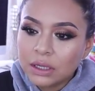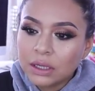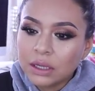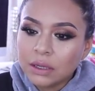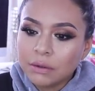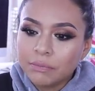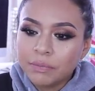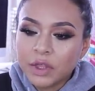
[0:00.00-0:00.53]

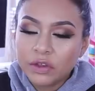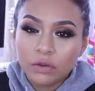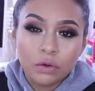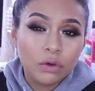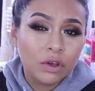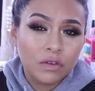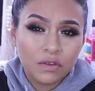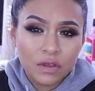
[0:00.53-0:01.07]
Eh, eso es
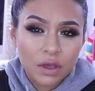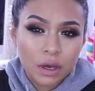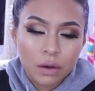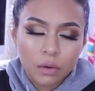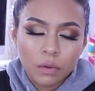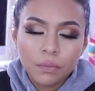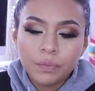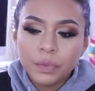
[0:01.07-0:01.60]
lo que sí
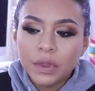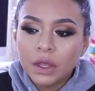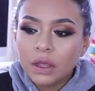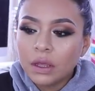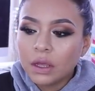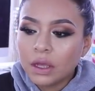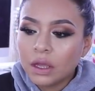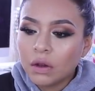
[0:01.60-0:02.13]
hago.
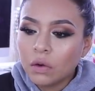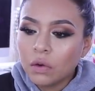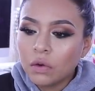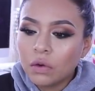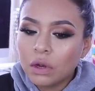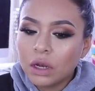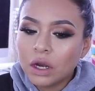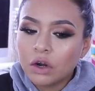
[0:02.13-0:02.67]
Eh,
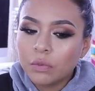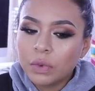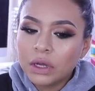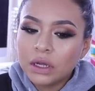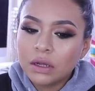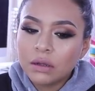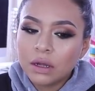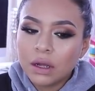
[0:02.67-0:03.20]
la
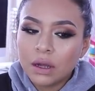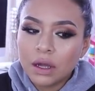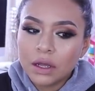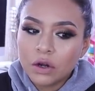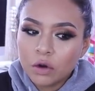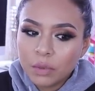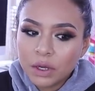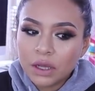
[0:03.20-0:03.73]
ropa, hay
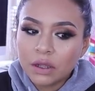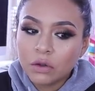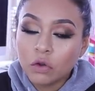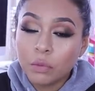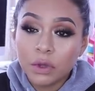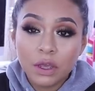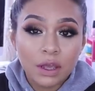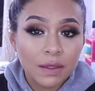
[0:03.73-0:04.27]
ropa que
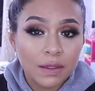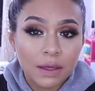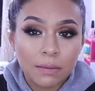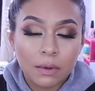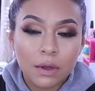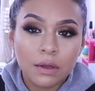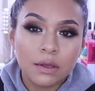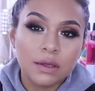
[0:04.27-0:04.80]
no me
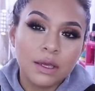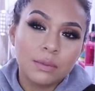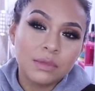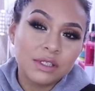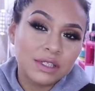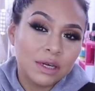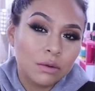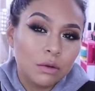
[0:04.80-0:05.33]
quedaba y ya me
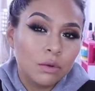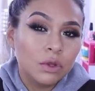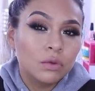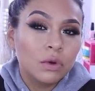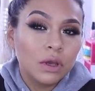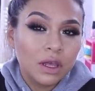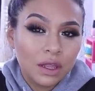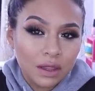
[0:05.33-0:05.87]
está
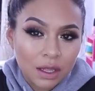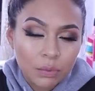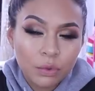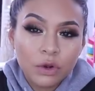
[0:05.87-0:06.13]
volviendo a quedar.